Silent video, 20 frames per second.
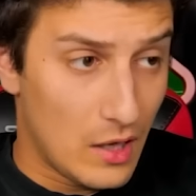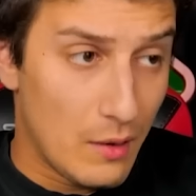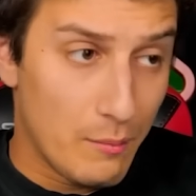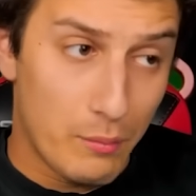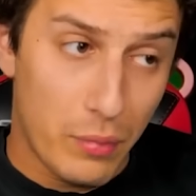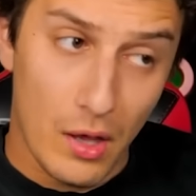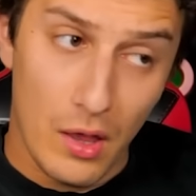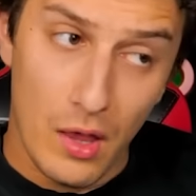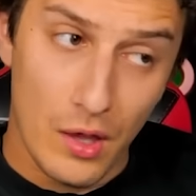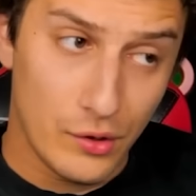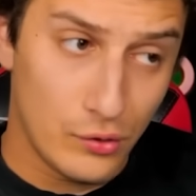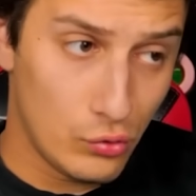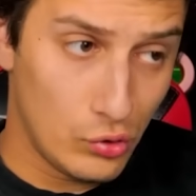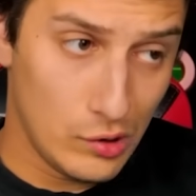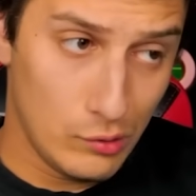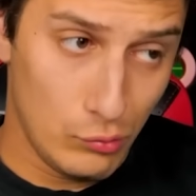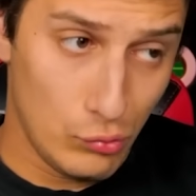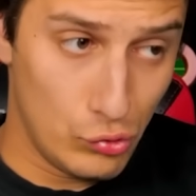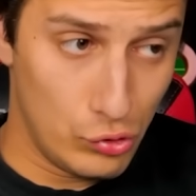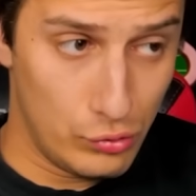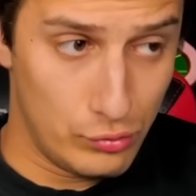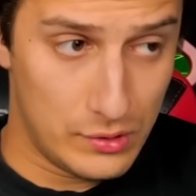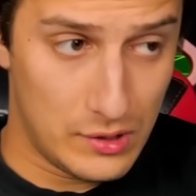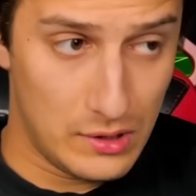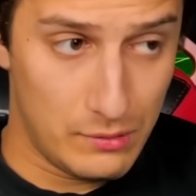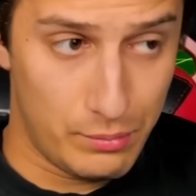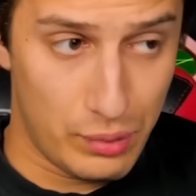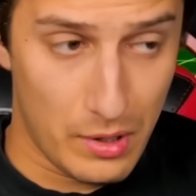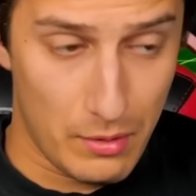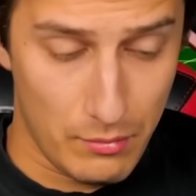Yani bayağıdır oynamıyordum bekliyordum
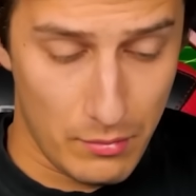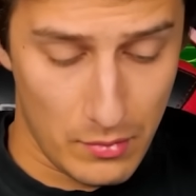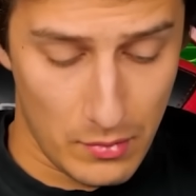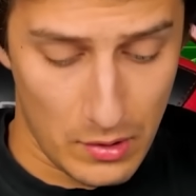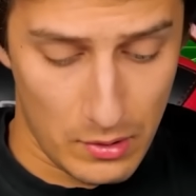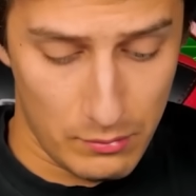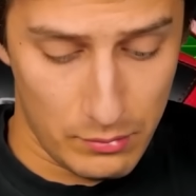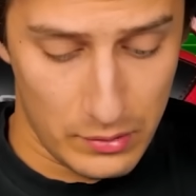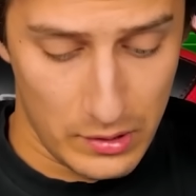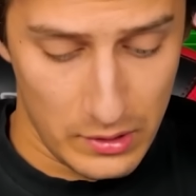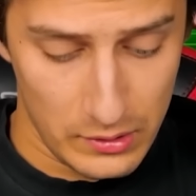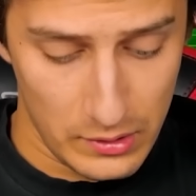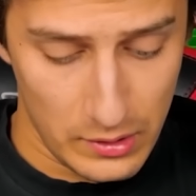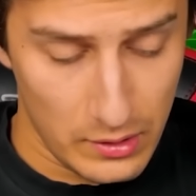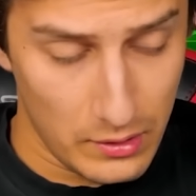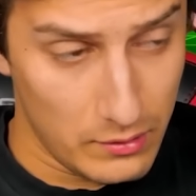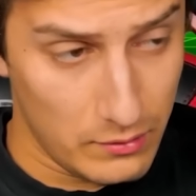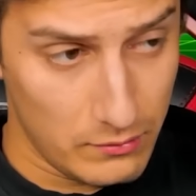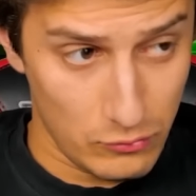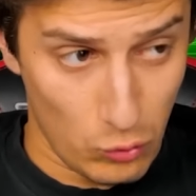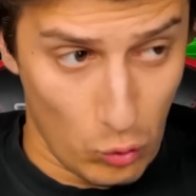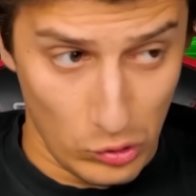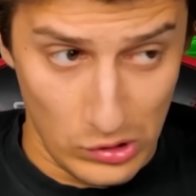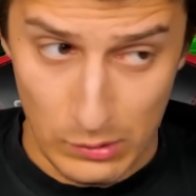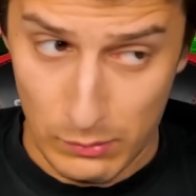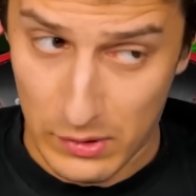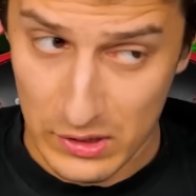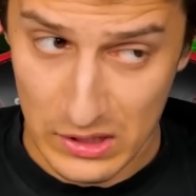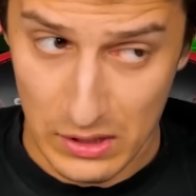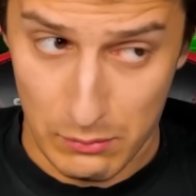seni Pem abla da
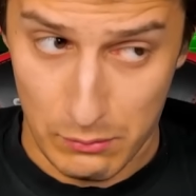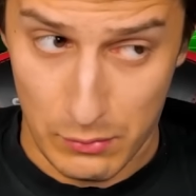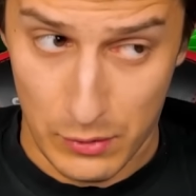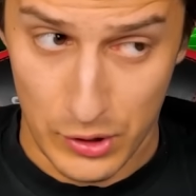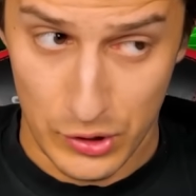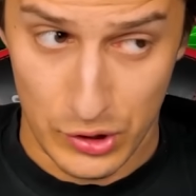oynamasam mı